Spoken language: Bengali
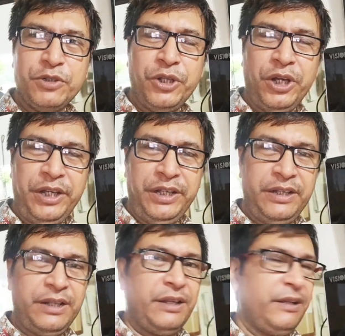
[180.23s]
মহোদয়
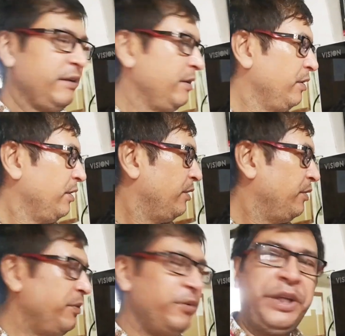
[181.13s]

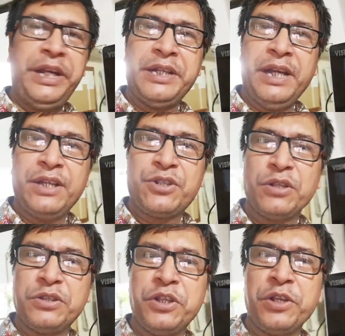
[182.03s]
উনি এটা
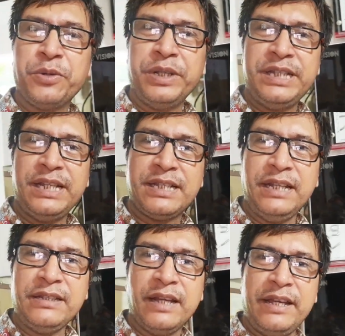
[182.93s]
সংযোজন করে
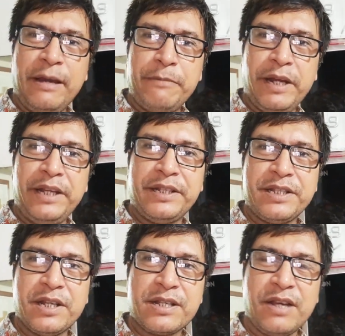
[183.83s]
দিয়েছেন তাই আমরা এই
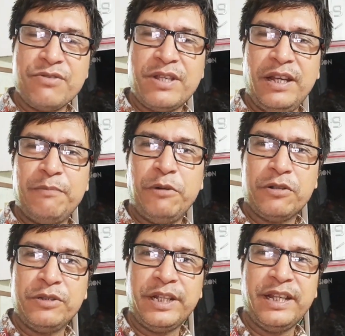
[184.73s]
টিচার্স কাউন্সিলের
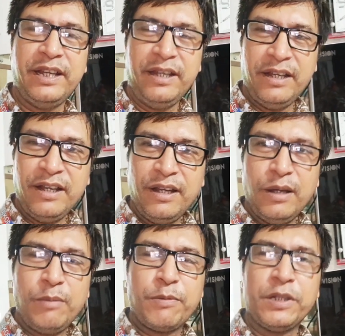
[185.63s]
পক্ষ থেকে
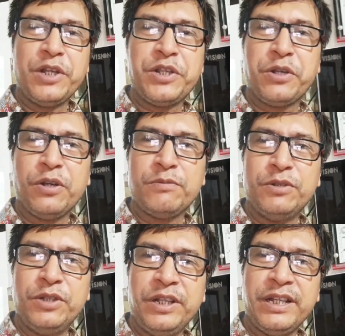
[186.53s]
প্রধান শিক্ষক
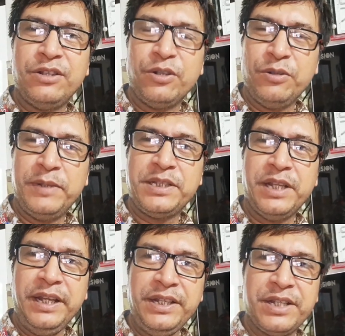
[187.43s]
মহোদয়কে ধন্যবাদ
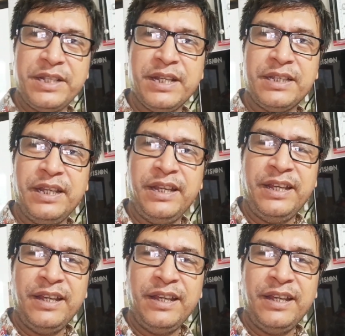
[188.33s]
জানাই সেই সাথে